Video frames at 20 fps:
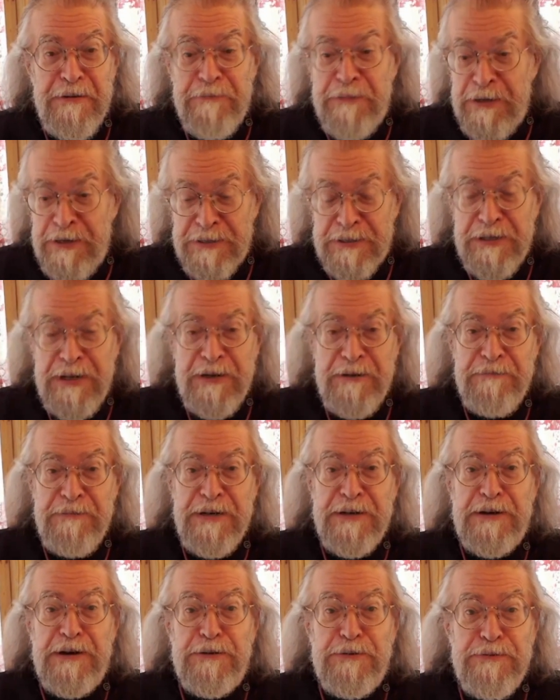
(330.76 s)
Мы не знаем,
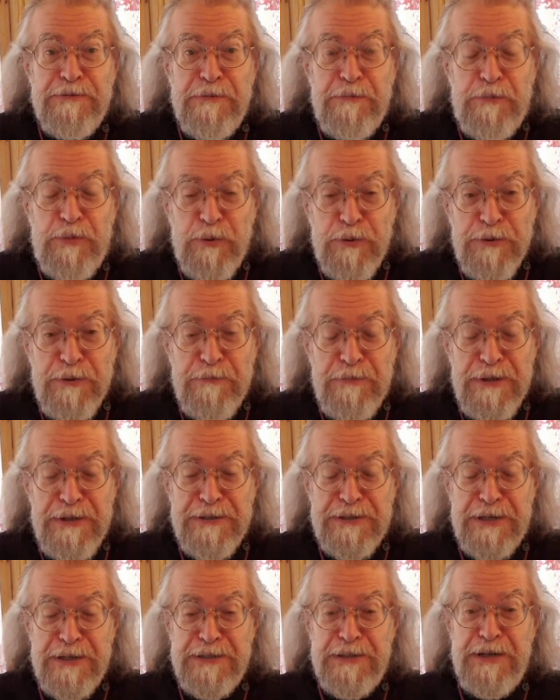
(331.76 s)
никакого пола
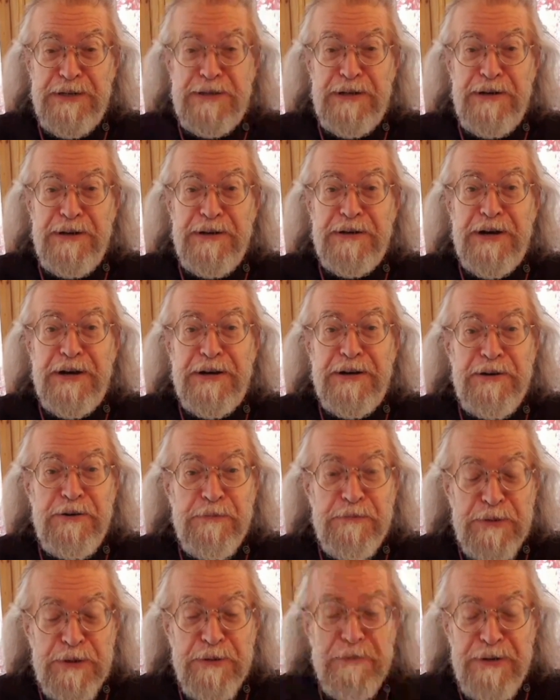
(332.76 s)
были создатели, никак не
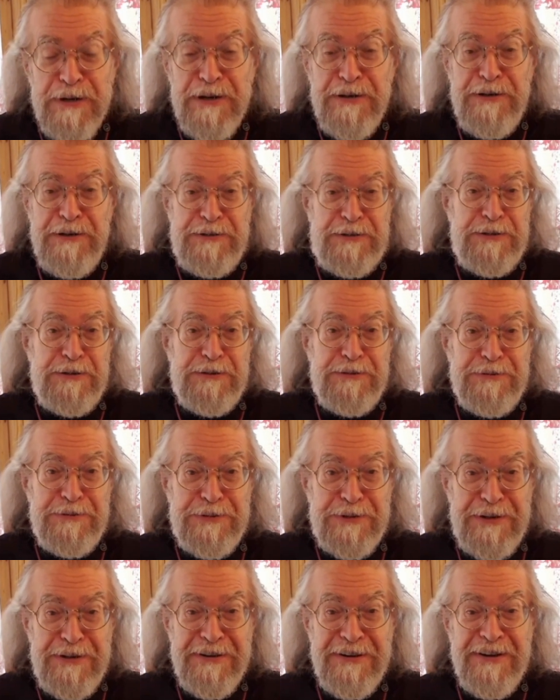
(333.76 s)
употребляли эти
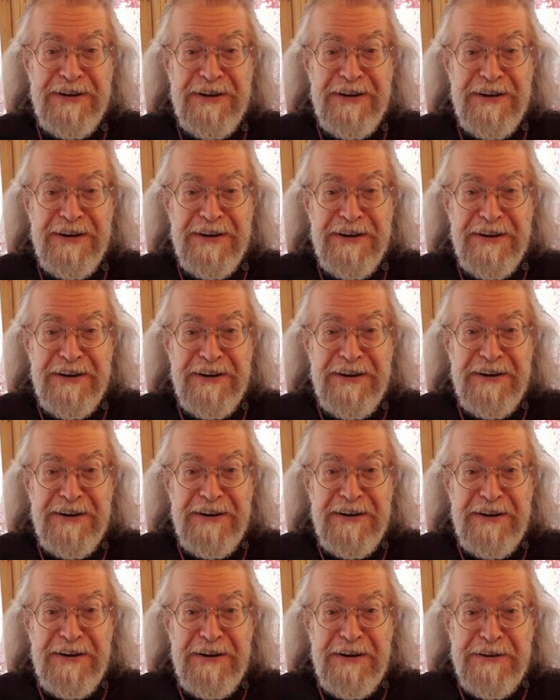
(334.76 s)
игрушки.
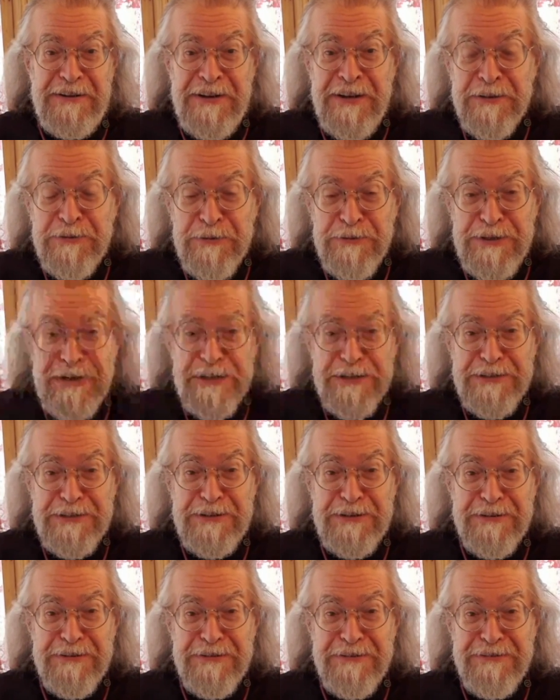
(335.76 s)
Нету
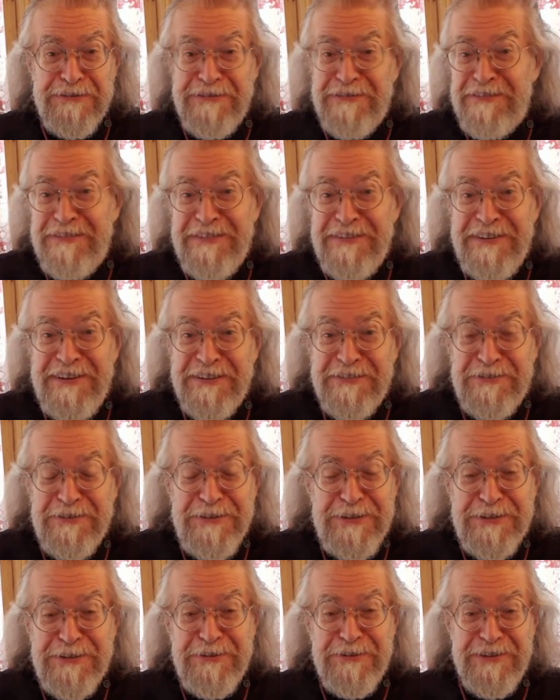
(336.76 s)
текста,
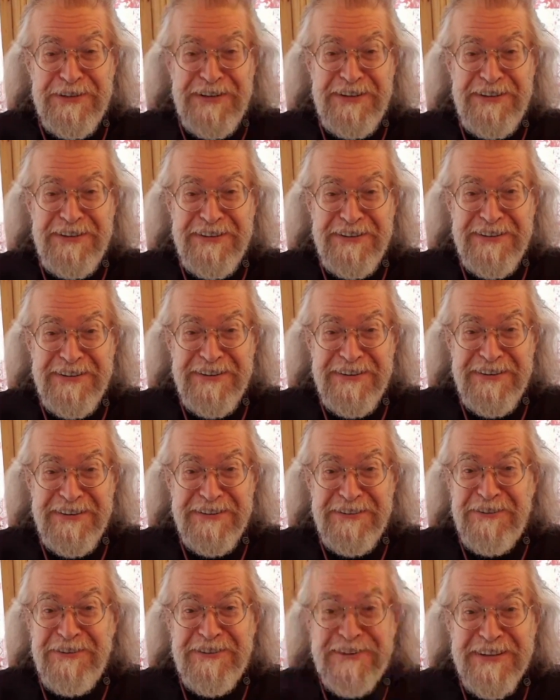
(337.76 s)
нету истории,
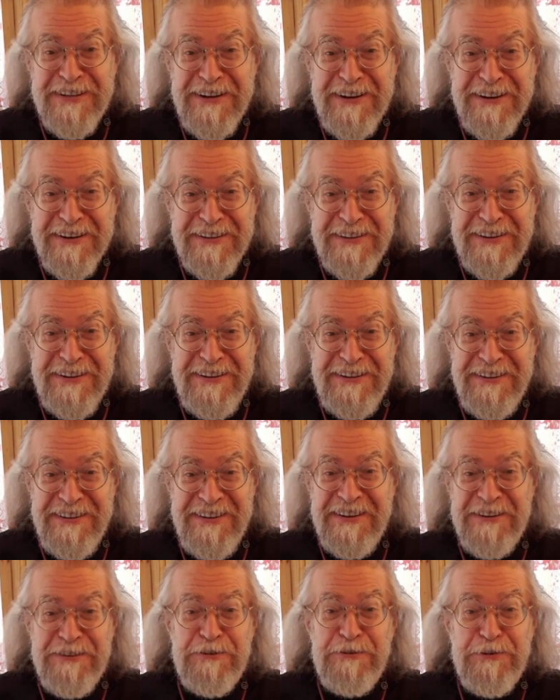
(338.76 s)
только догадки,
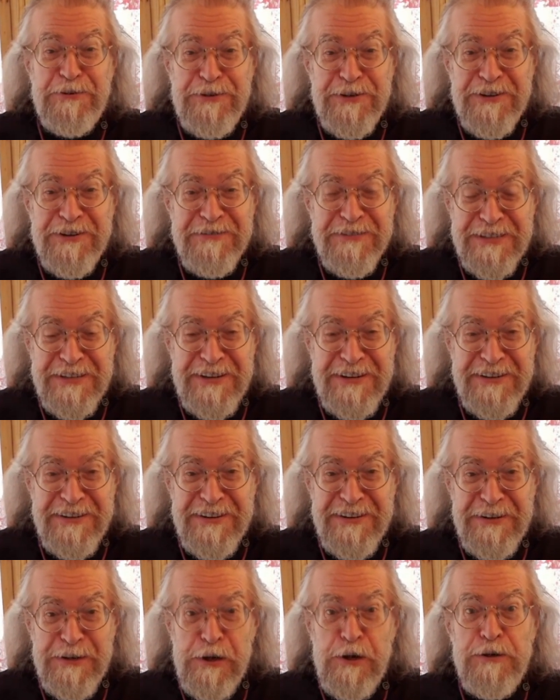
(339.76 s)
нету точного
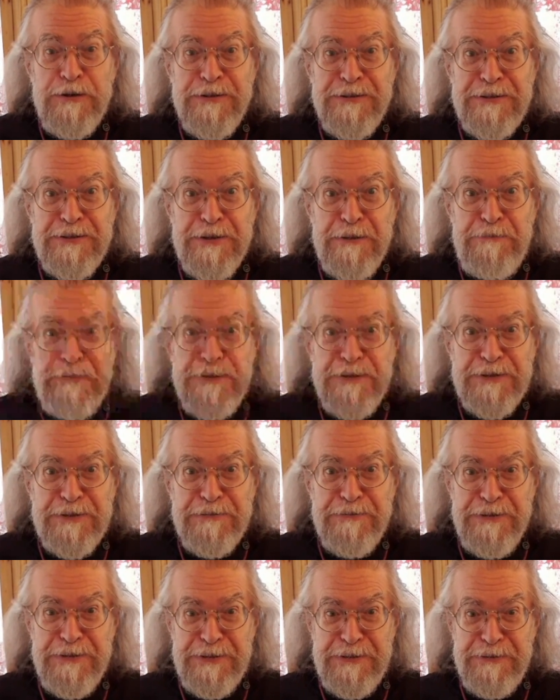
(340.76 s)
знания.
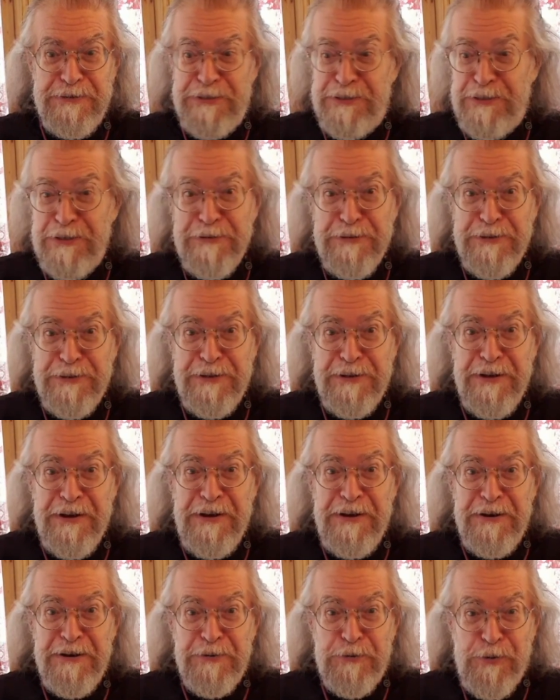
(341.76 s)
Записывайте, сделали
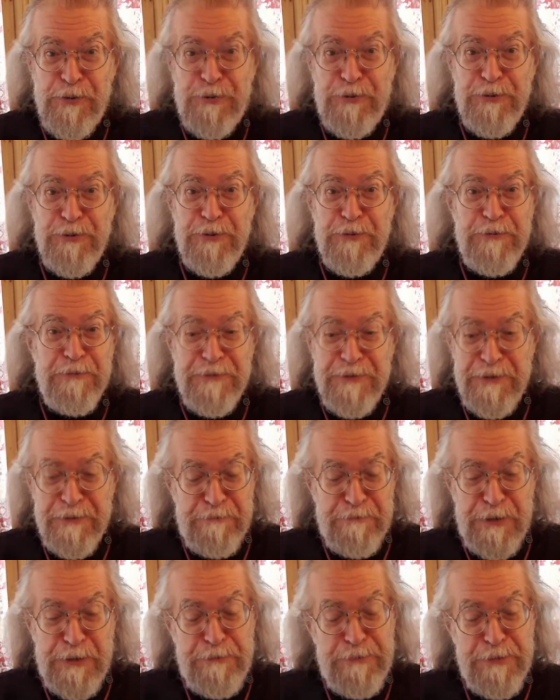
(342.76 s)
куклу,
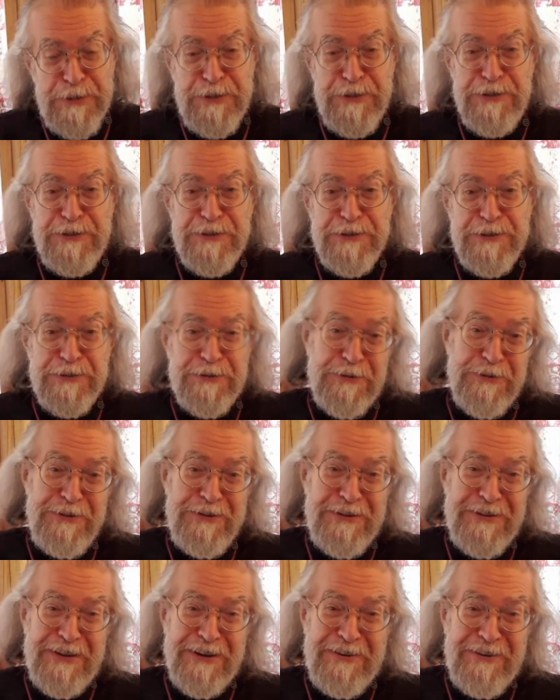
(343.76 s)
припишите, что
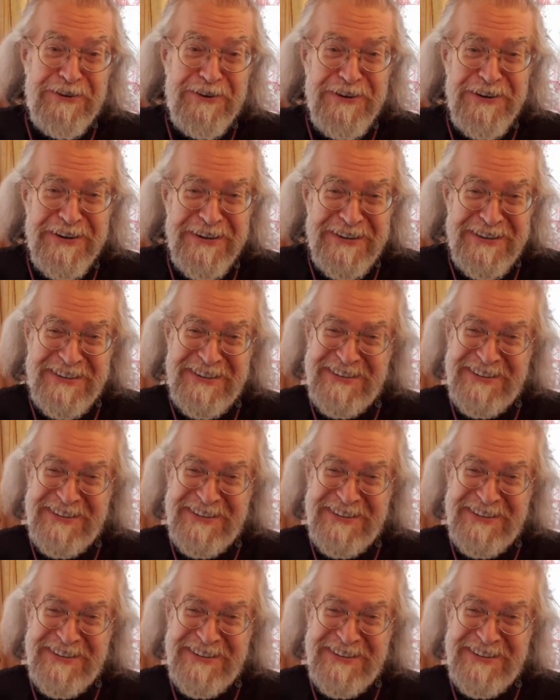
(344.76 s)
это такое.